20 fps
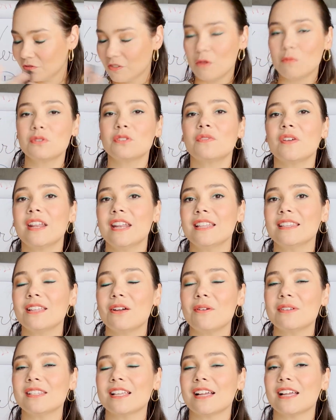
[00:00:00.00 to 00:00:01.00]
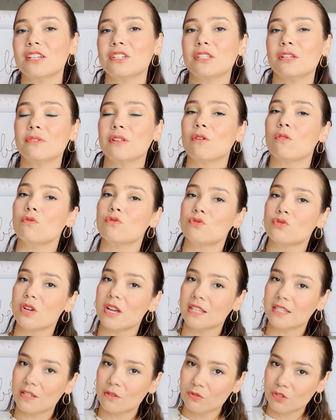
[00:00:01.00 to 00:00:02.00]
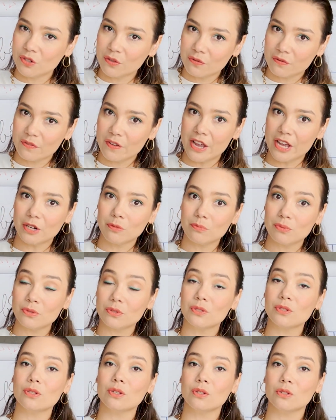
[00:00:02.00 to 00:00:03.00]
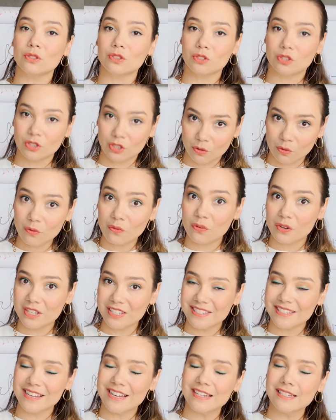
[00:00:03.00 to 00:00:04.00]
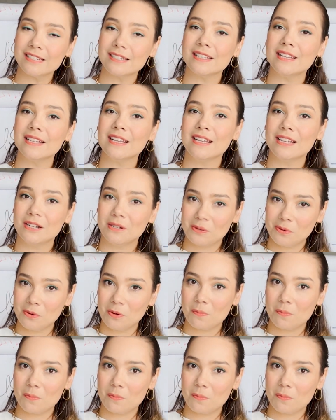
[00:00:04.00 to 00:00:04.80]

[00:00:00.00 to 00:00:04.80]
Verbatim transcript: Vamos ver então essa questão da conjugação de verbos no francês no